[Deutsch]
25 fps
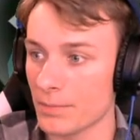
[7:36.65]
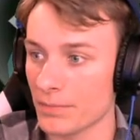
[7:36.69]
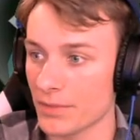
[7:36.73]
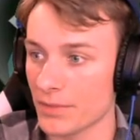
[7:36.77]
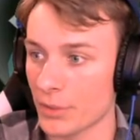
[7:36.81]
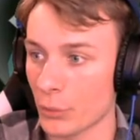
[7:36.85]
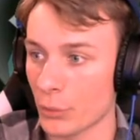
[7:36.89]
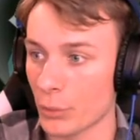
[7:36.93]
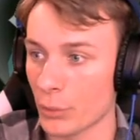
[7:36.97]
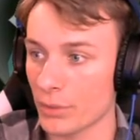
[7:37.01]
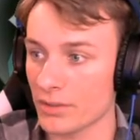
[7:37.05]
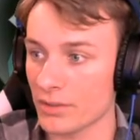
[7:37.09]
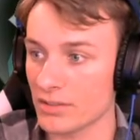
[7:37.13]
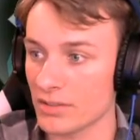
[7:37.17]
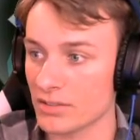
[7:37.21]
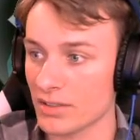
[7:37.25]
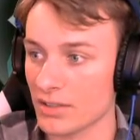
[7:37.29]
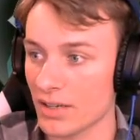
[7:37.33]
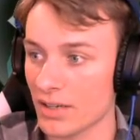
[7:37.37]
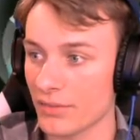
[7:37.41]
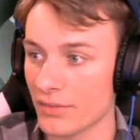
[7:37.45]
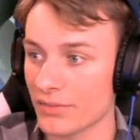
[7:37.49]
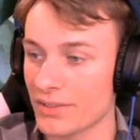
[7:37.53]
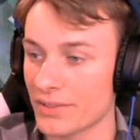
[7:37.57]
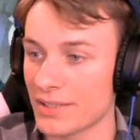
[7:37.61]
Erhöht das
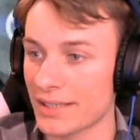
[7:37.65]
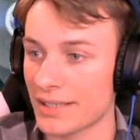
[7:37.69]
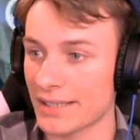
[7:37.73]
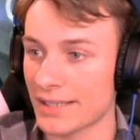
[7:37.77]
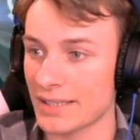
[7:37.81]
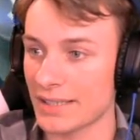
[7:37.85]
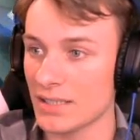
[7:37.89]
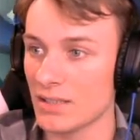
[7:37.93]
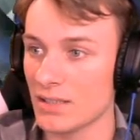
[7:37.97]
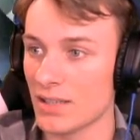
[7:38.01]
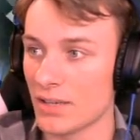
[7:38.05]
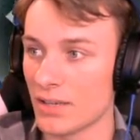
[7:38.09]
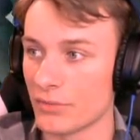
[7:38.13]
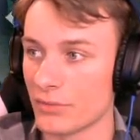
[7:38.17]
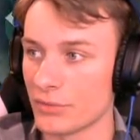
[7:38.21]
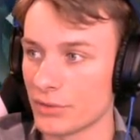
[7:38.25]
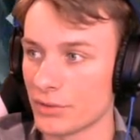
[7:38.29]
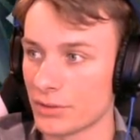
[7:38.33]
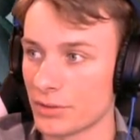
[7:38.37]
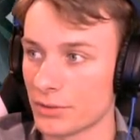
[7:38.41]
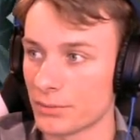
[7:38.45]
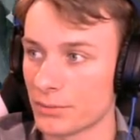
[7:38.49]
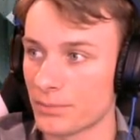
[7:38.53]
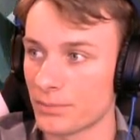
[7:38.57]
Raffinerie-Level.